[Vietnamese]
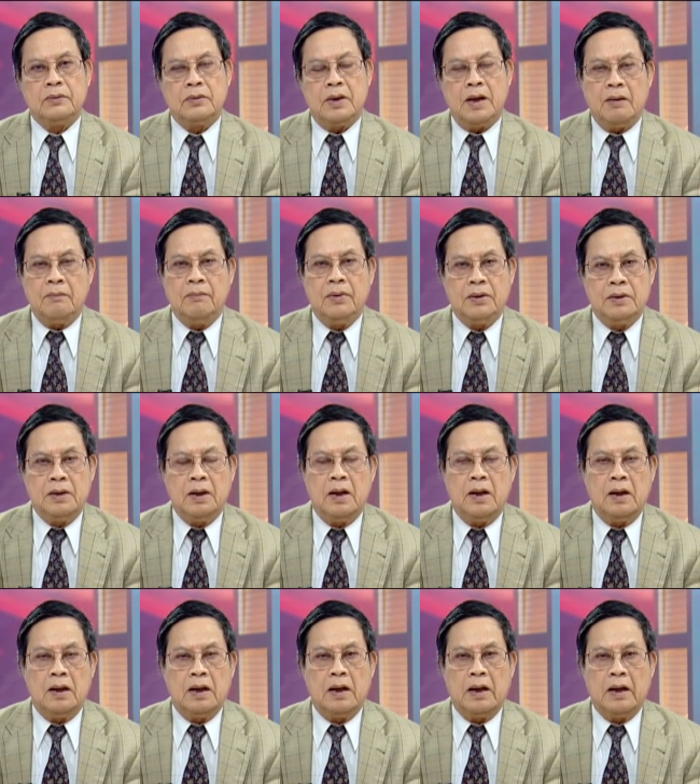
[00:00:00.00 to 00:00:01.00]
cho đến bây
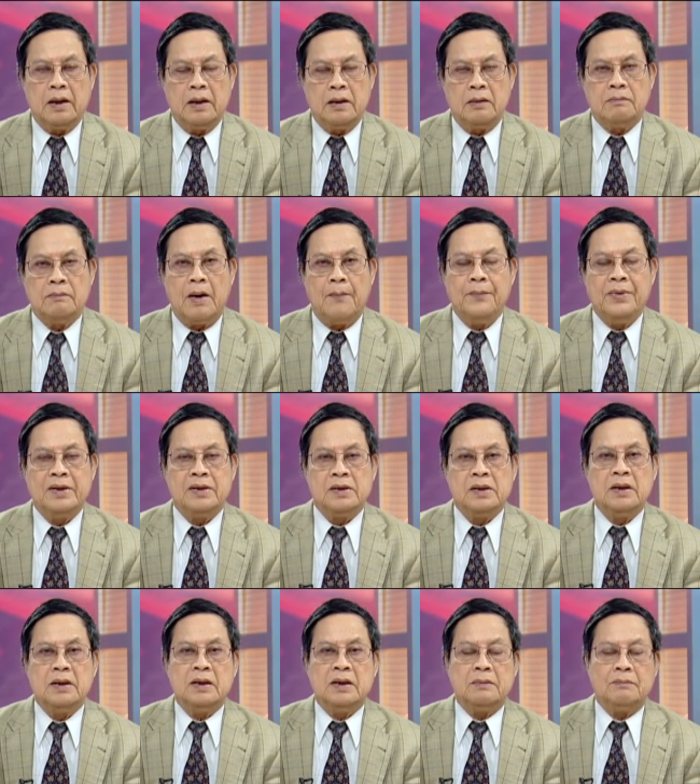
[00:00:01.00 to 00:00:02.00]
giờ là được
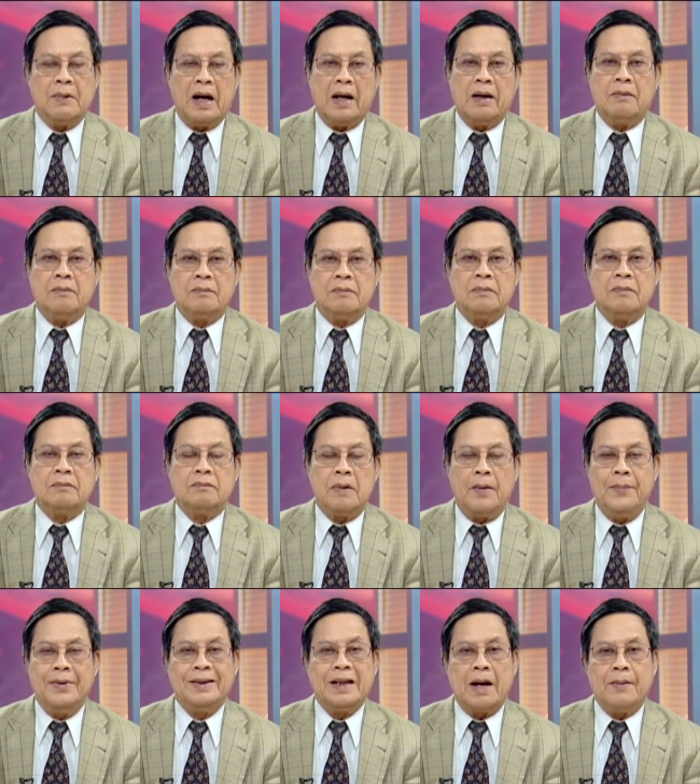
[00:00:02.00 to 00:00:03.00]
37,
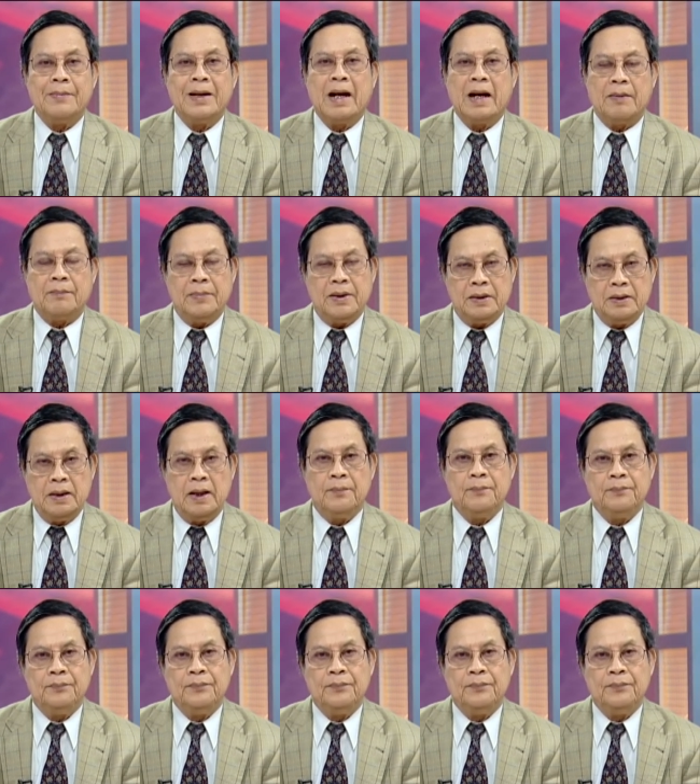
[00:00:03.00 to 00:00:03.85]
38 ngàn bệnh nhân.